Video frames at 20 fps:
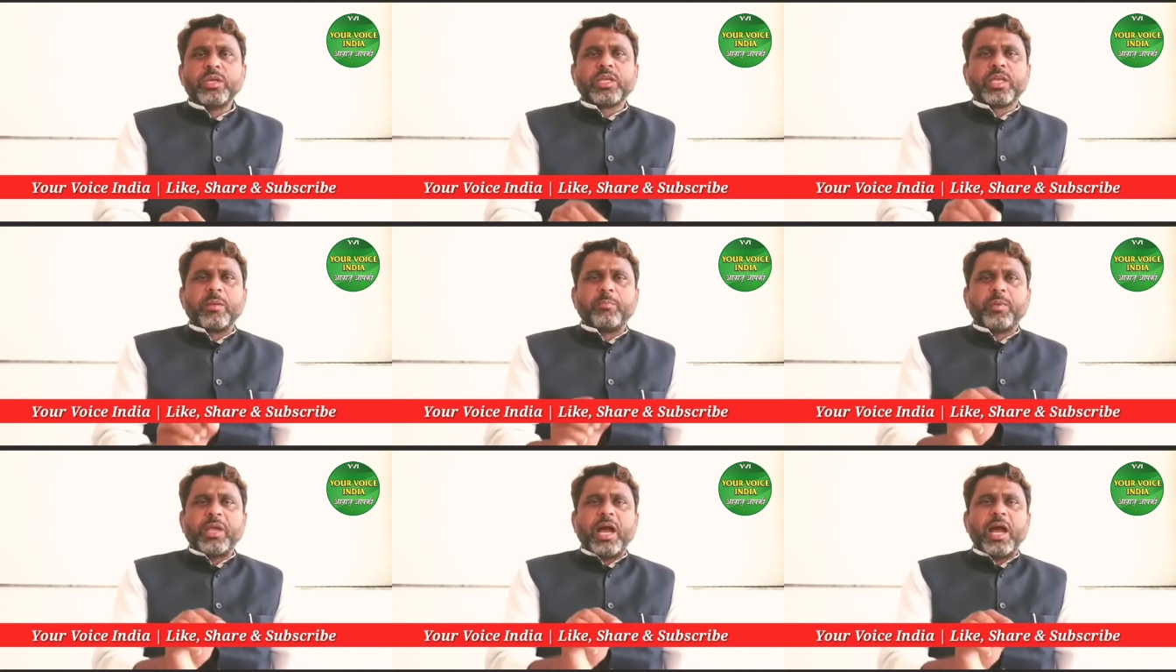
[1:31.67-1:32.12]

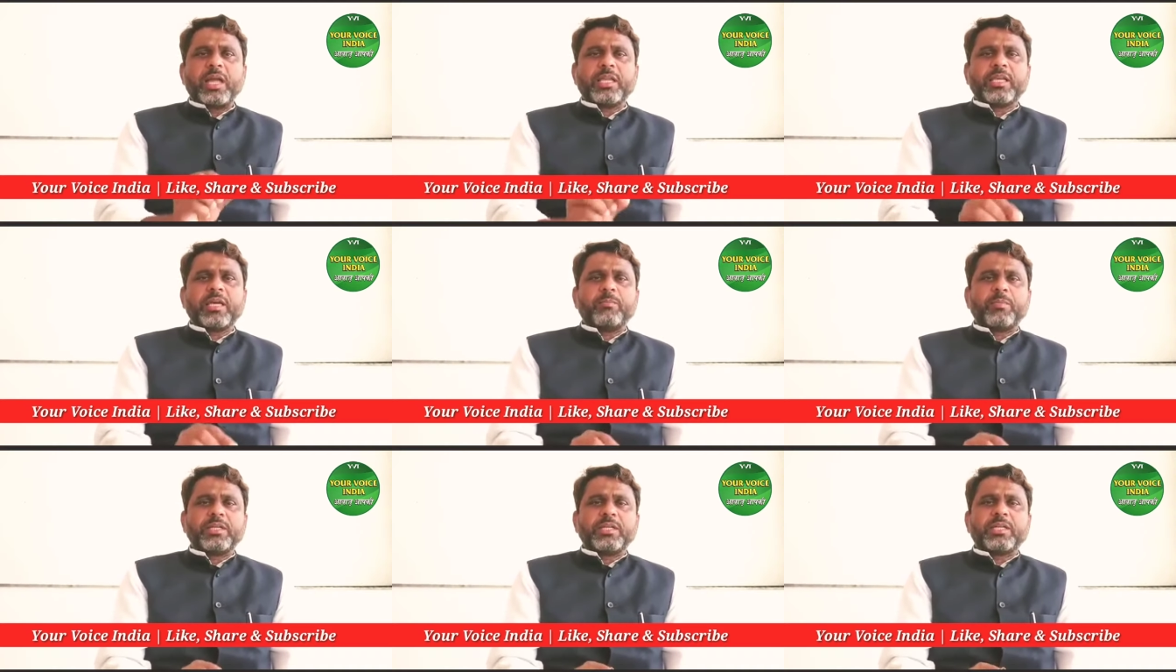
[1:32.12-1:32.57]
कि बिहार
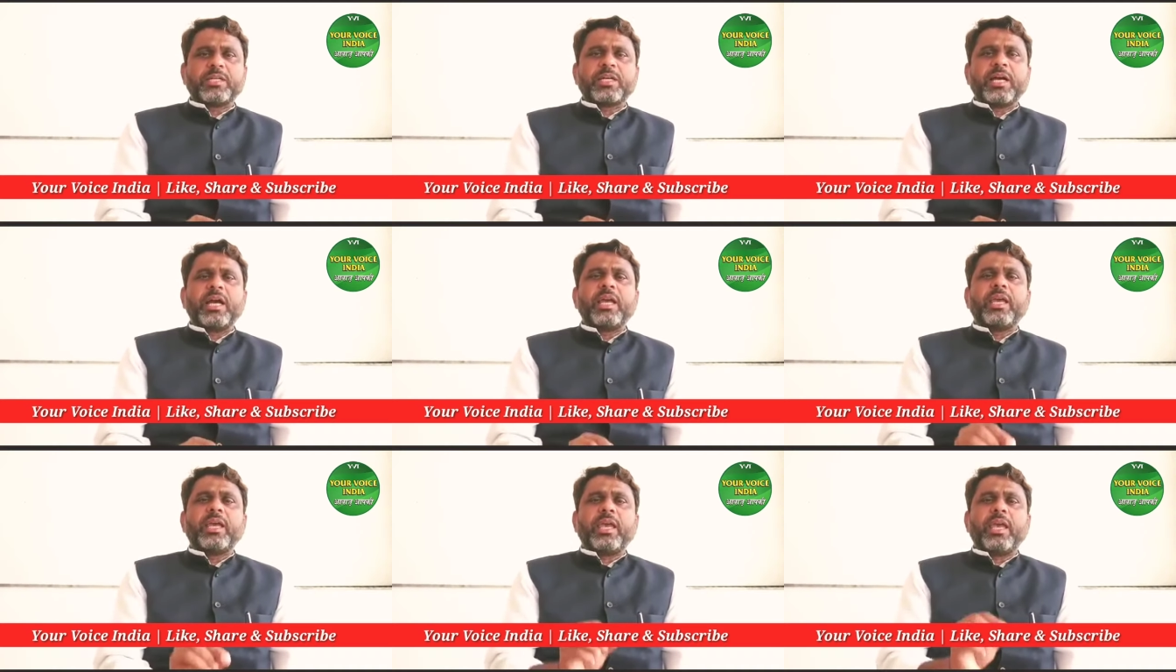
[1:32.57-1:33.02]
के बजट
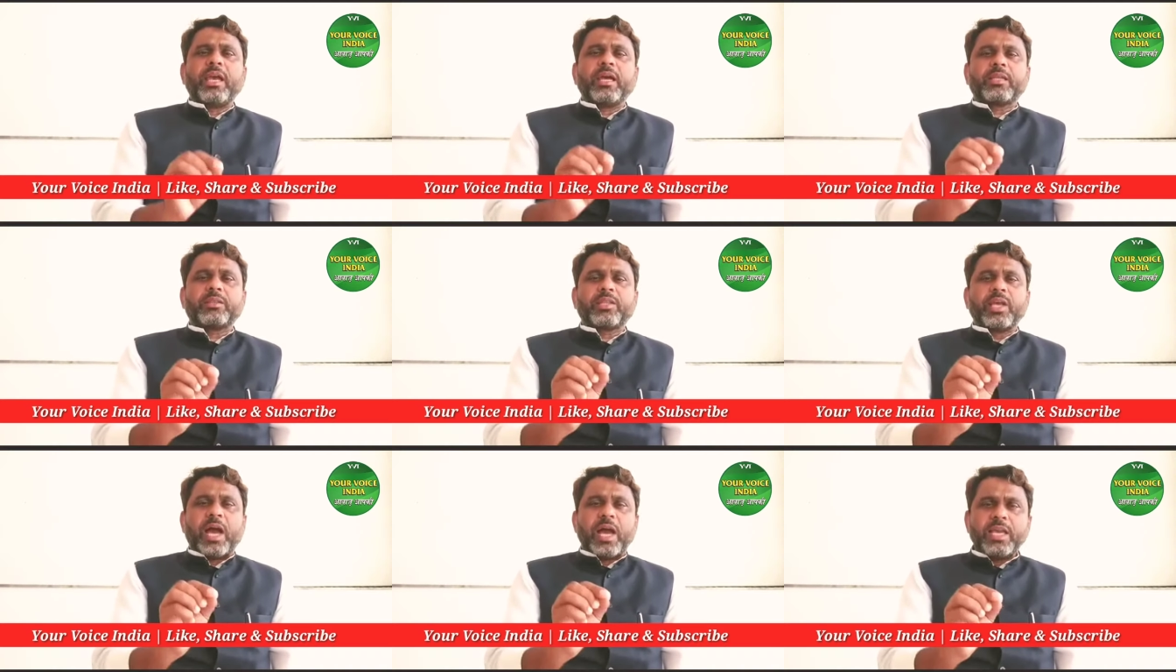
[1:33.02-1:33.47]
का
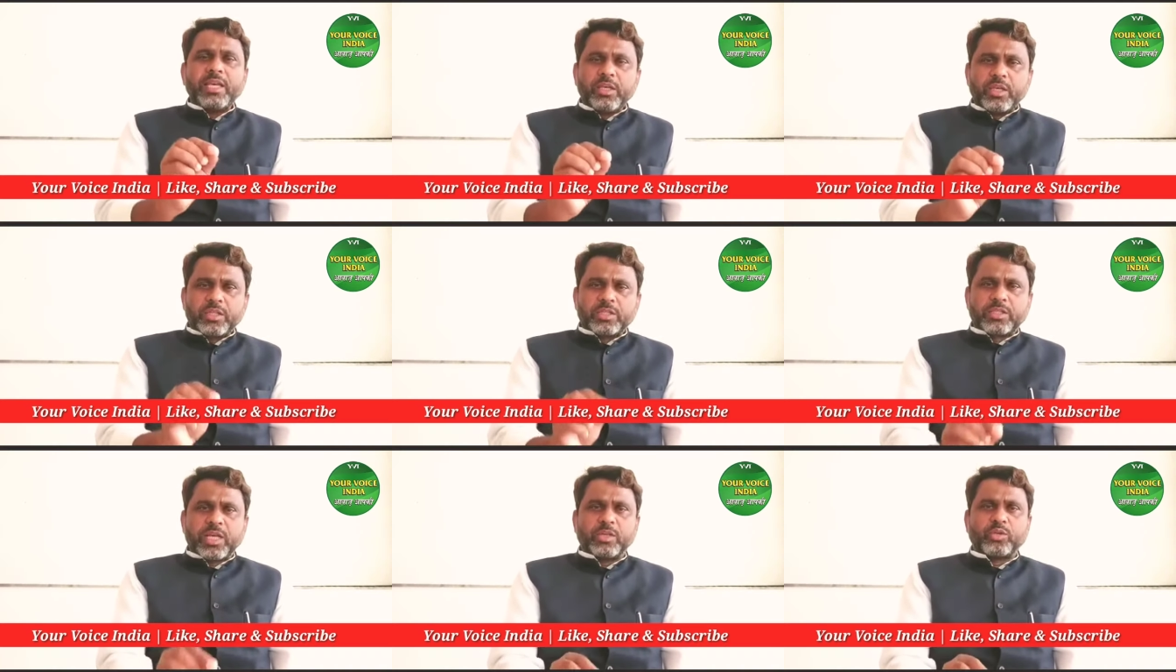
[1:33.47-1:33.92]
एक तिहाई
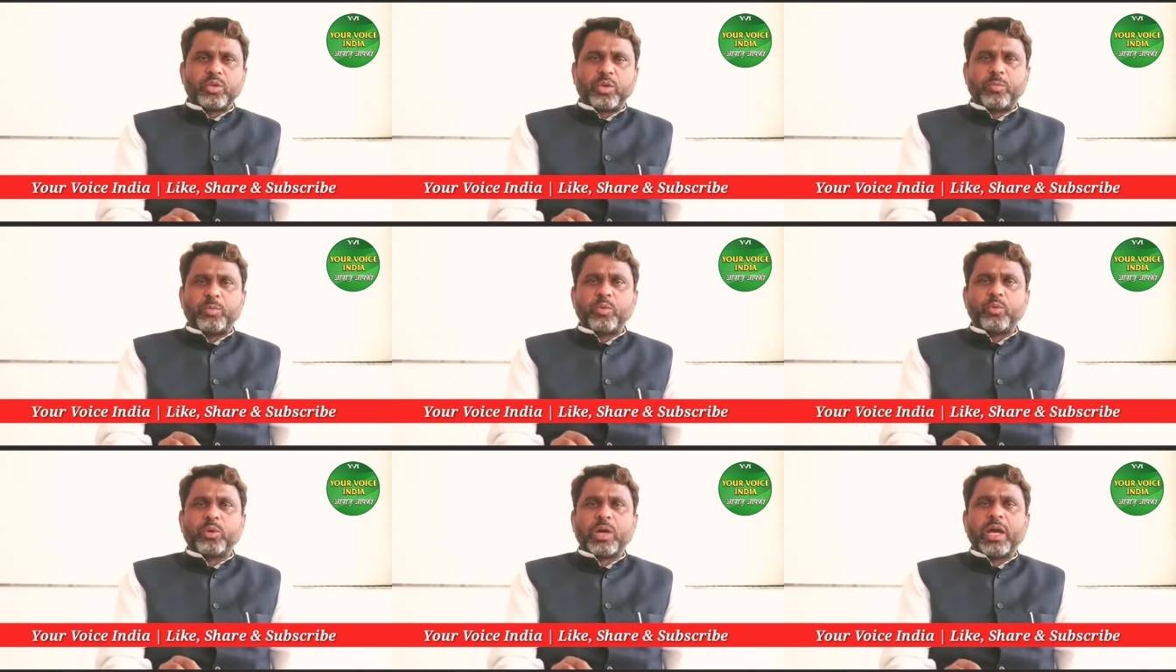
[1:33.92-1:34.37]
हिस्सा जो
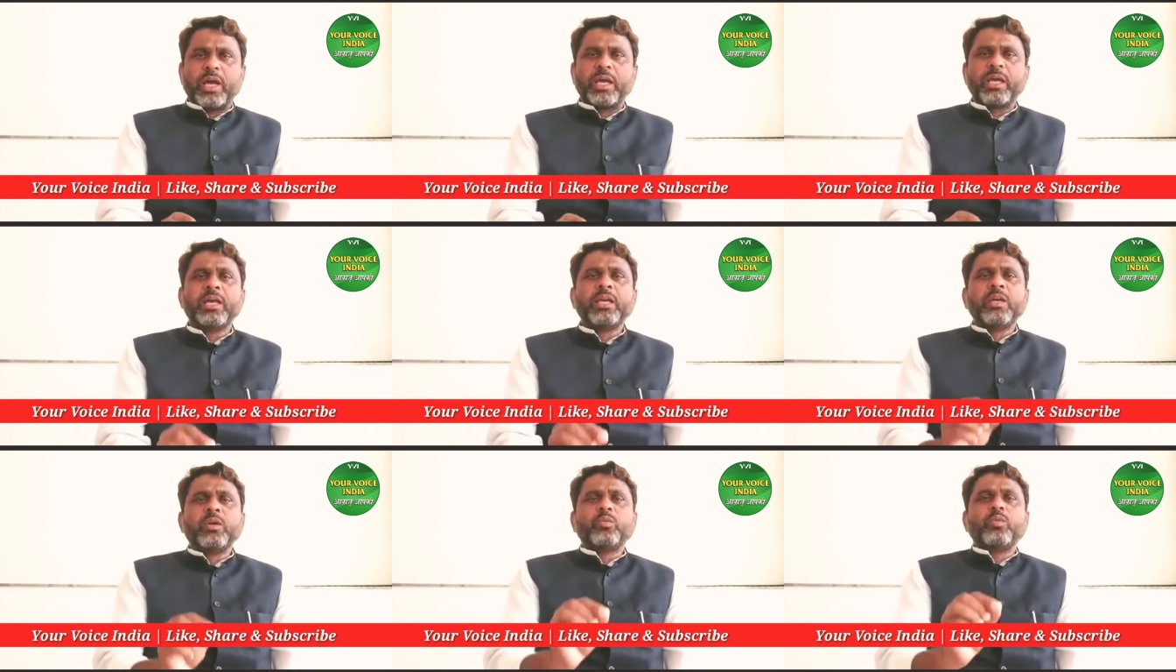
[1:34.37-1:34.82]
रुकनों का
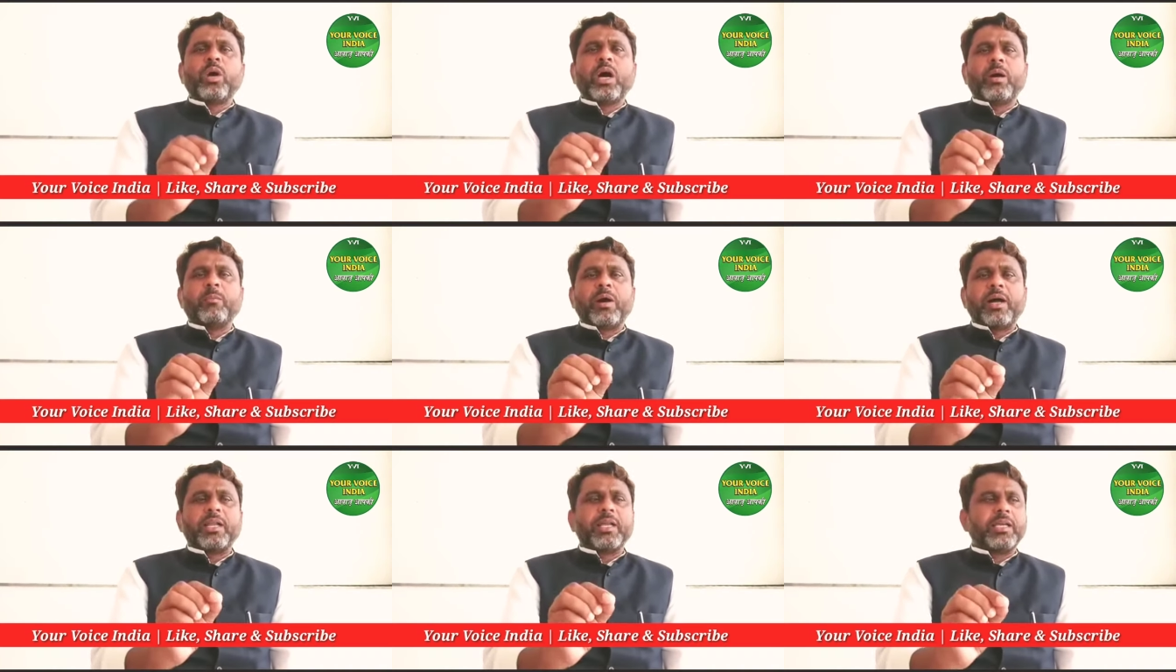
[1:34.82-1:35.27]
है वो
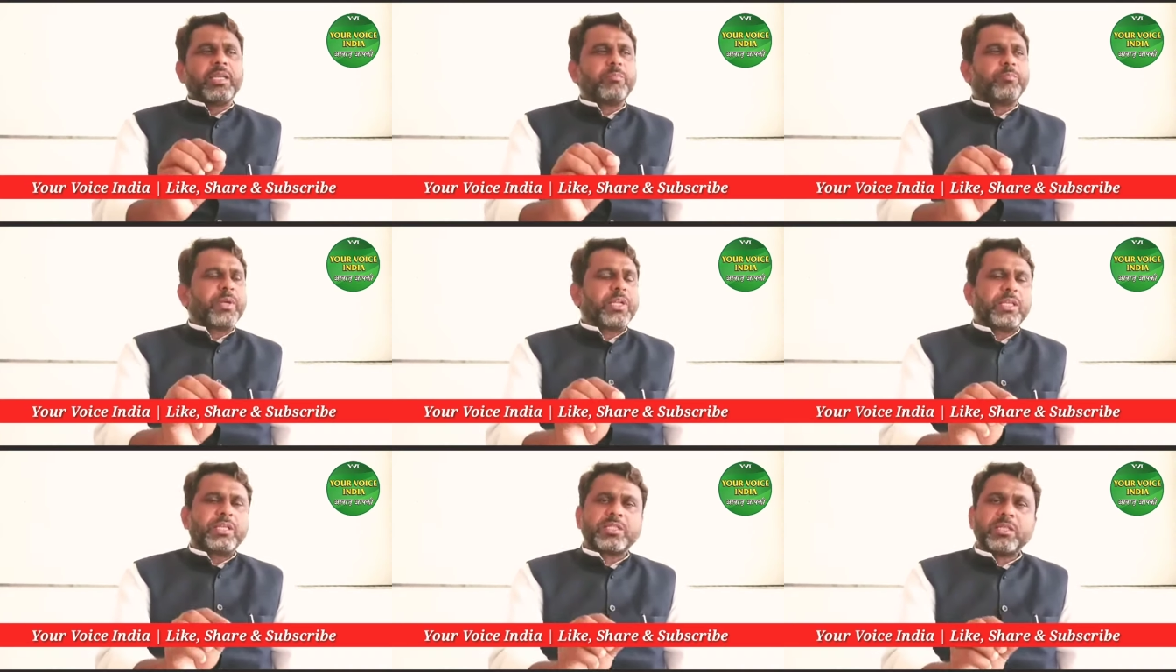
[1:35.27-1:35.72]
हमारे इन
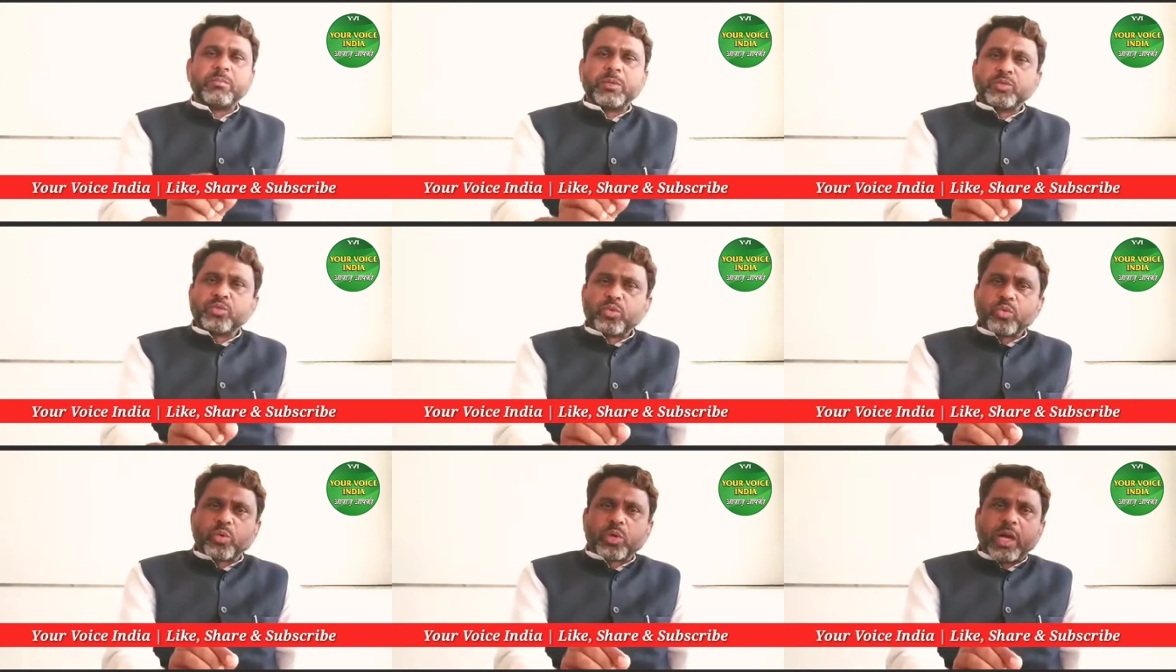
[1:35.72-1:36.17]
परदेशी
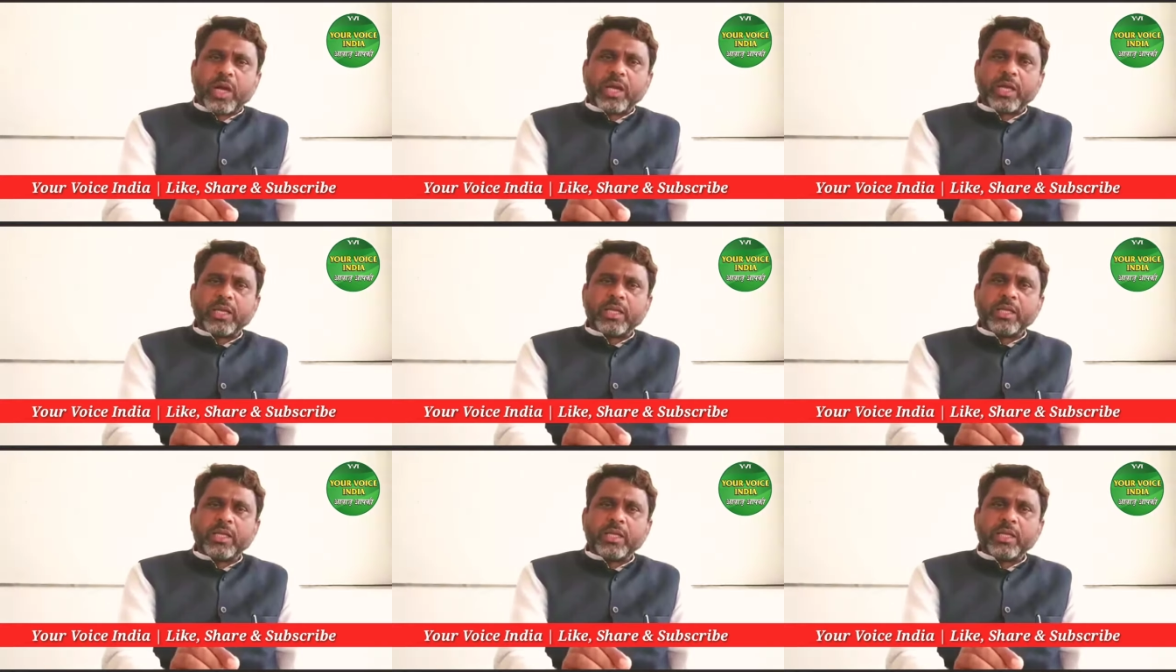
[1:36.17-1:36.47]
मजदूरों का है